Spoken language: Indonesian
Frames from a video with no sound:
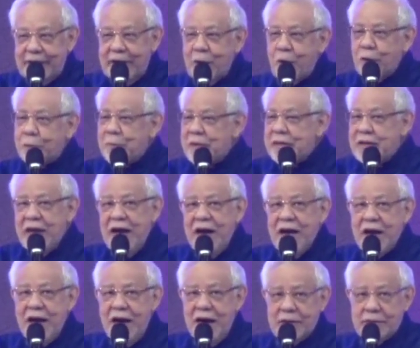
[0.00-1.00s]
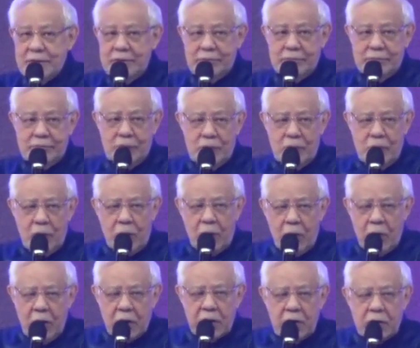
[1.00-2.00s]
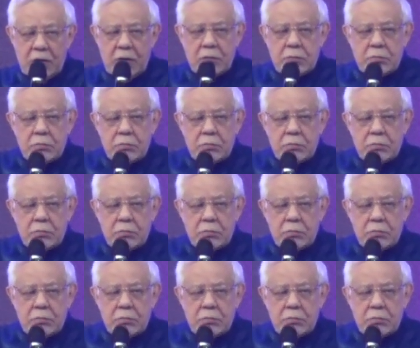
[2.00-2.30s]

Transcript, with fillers: Yang khotbah jadi enak. Kalau yang di